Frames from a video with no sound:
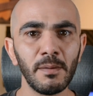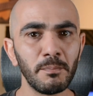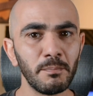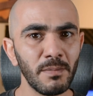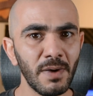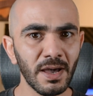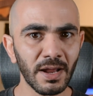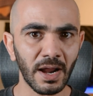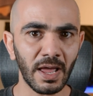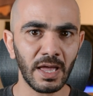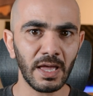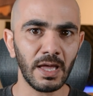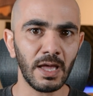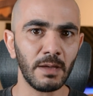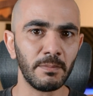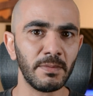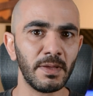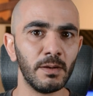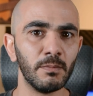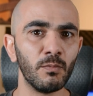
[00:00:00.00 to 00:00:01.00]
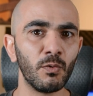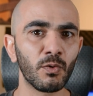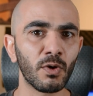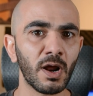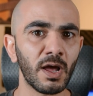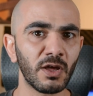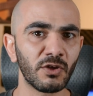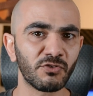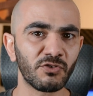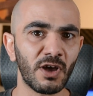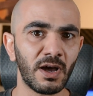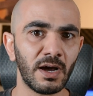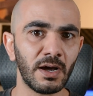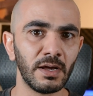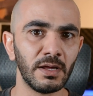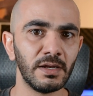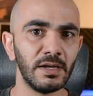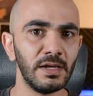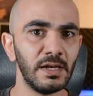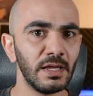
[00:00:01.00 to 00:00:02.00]
ما راح أعمل
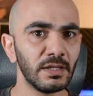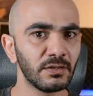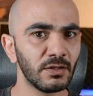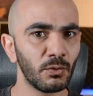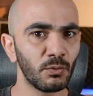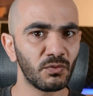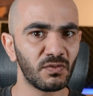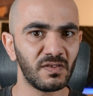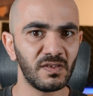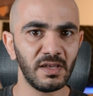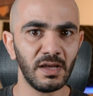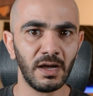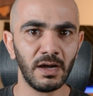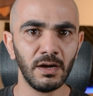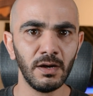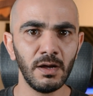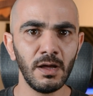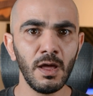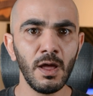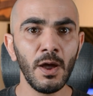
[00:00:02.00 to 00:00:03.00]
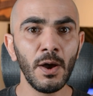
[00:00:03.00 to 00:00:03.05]
مراجعة لتوزيعها